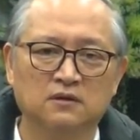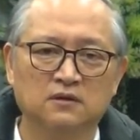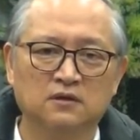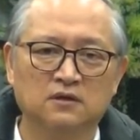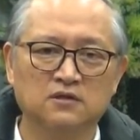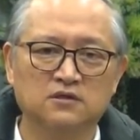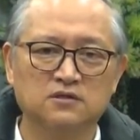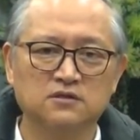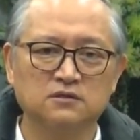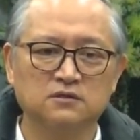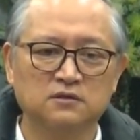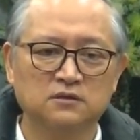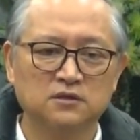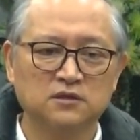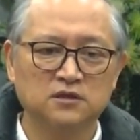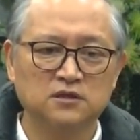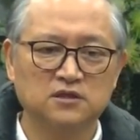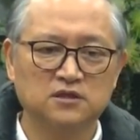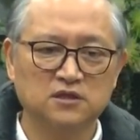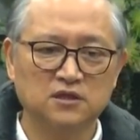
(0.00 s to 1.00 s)
可是
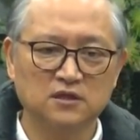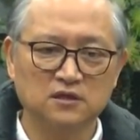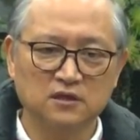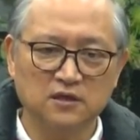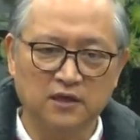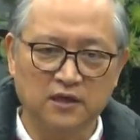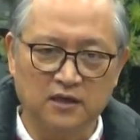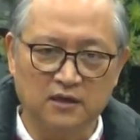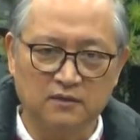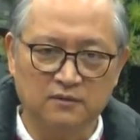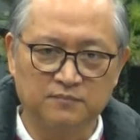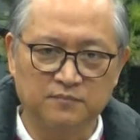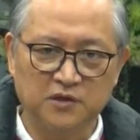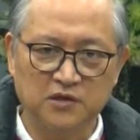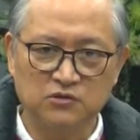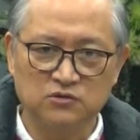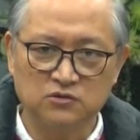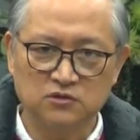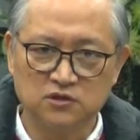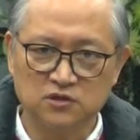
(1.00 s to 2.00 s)
信仰
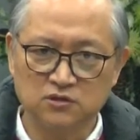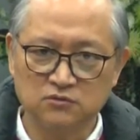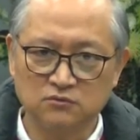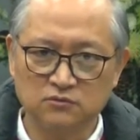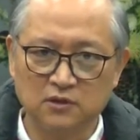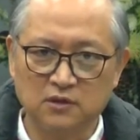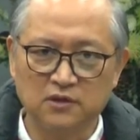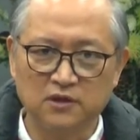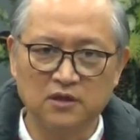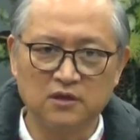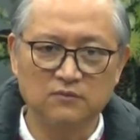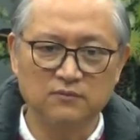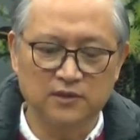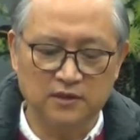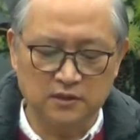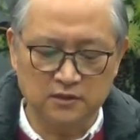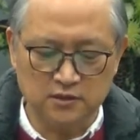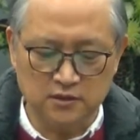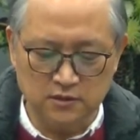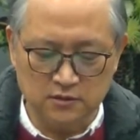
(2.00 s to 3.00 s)
必须进入到另外
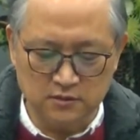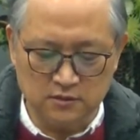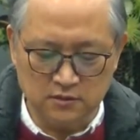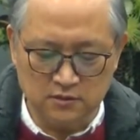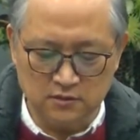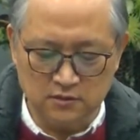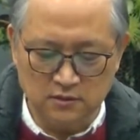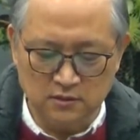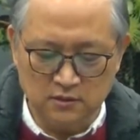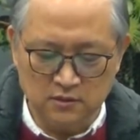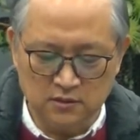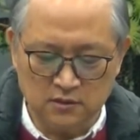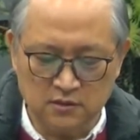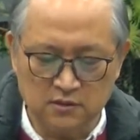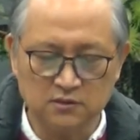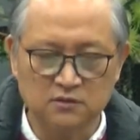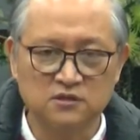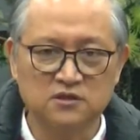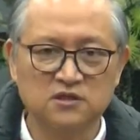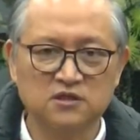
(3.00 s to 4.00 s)
一个层次，
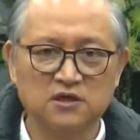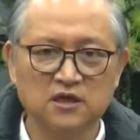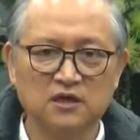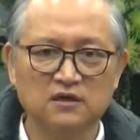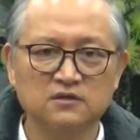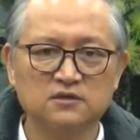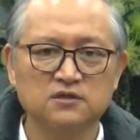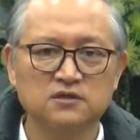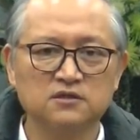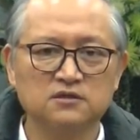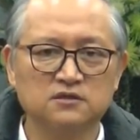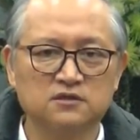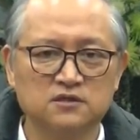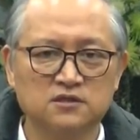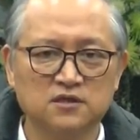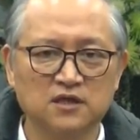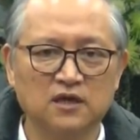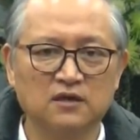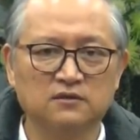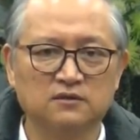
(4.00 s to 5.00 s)
是相信
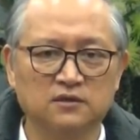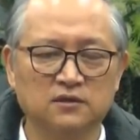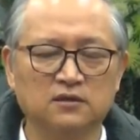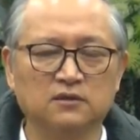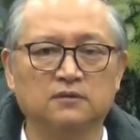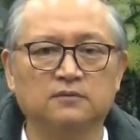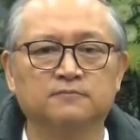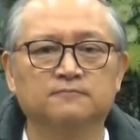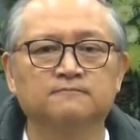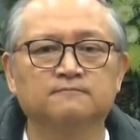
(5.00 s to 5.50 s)
上帝。